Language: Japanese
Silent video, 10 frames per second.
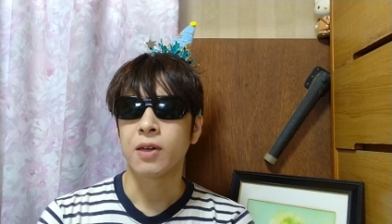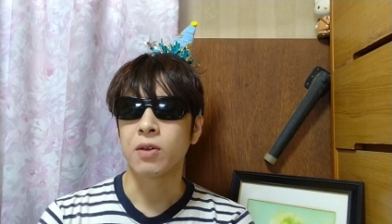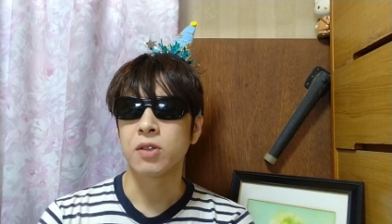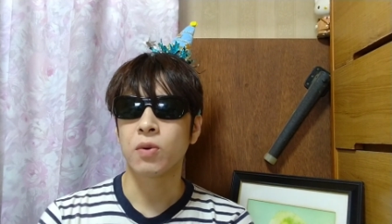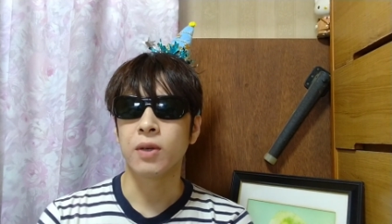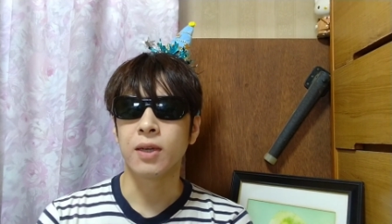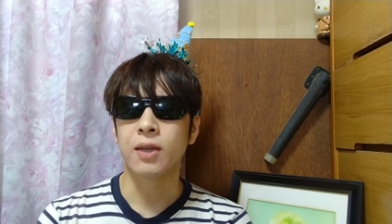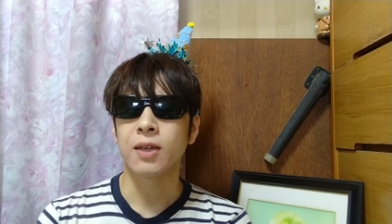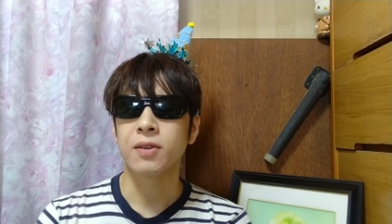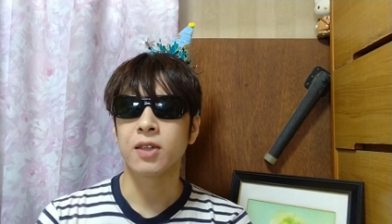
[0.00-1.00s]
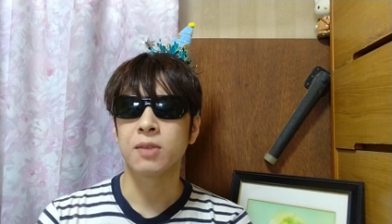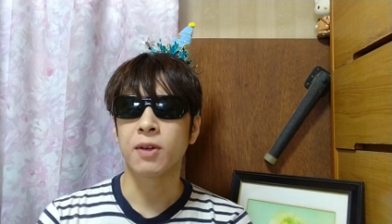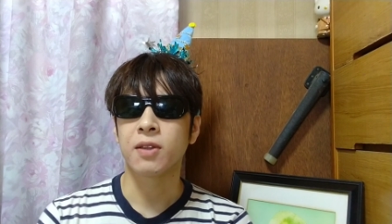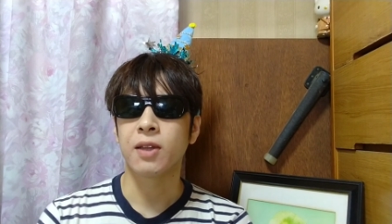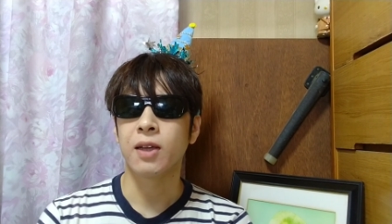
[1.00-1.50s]
あの、すごい病んでし
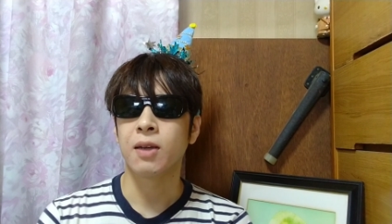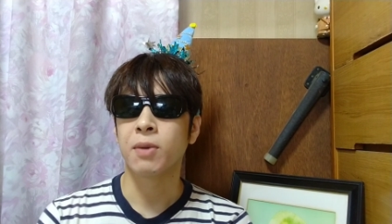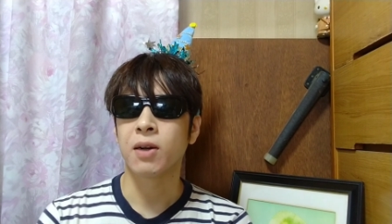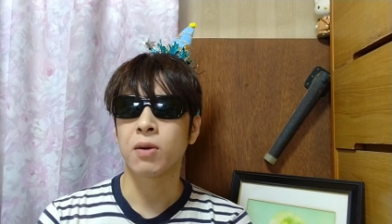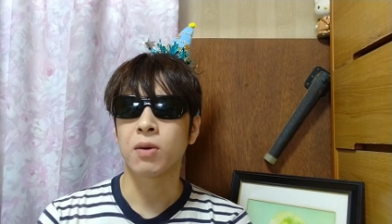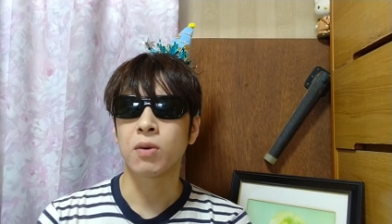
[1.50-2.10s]
まって、まあ、